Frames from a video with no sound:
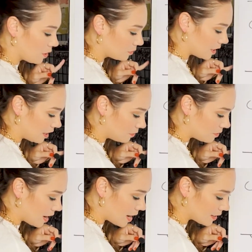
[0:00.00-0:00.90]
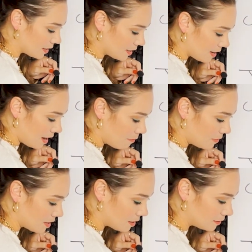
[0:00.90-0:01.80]
Eu tenho aqui a
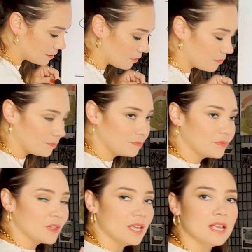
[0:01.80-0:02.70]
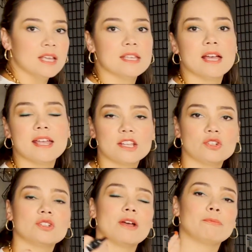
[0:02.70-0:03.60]
minha ação. E aí a
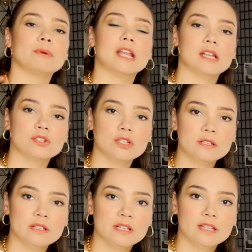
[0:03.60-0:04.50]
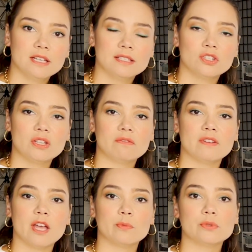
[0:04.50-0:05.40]
gente aprende que existem
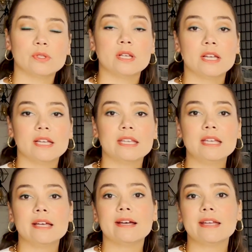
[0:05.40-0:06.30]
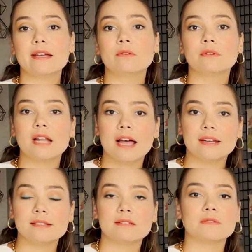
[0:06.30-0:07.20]
verbos
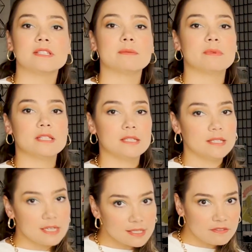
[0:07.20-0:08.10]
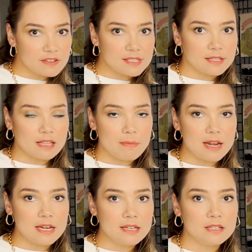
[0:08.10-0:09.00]
irregulares, que você precisa fazer a
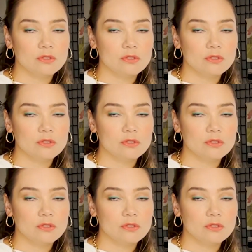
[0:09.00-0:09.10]
tabelinha